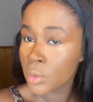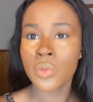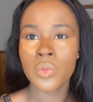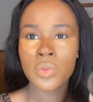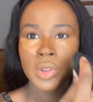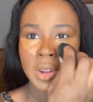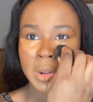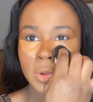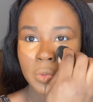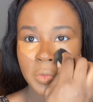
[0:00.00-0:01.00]
Ouh, ça
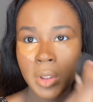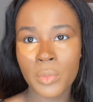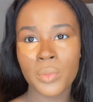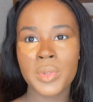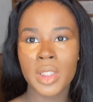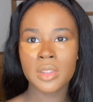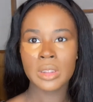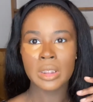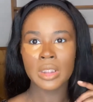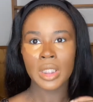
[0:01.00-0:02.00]
s'estompe vraiment bien,
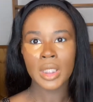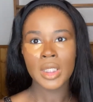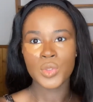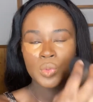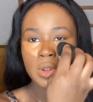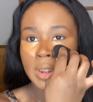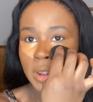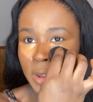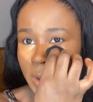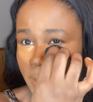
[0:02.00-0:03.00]
c'est très
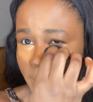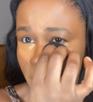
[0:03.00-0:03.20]
joli